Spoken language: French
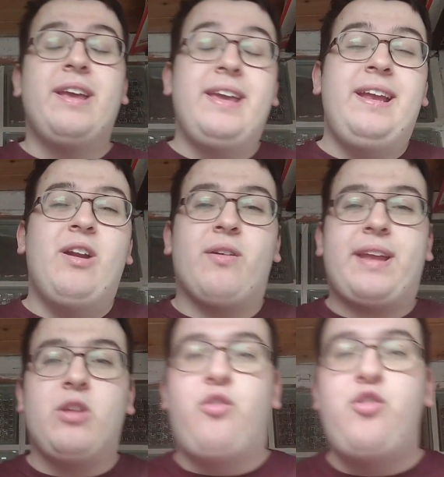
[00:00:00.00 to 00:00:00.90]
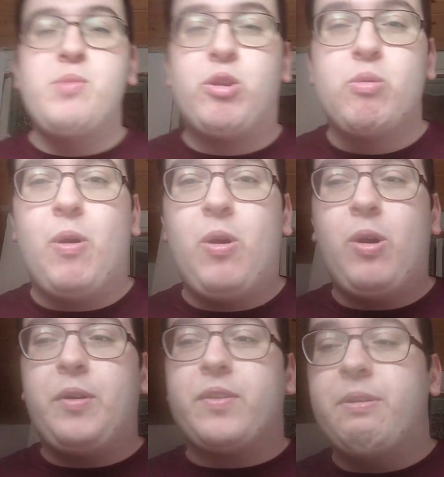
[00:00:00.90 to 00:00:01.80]
Il est en train de fumer tout le
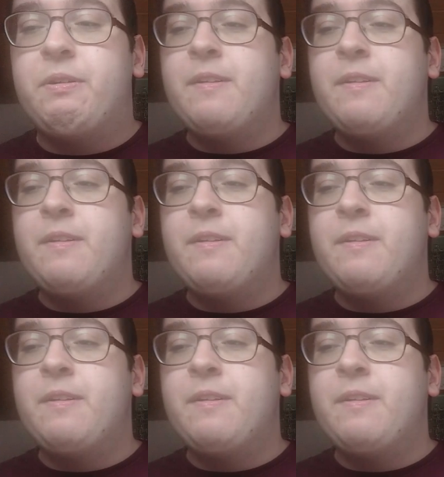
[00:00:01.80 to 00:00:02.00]
monde.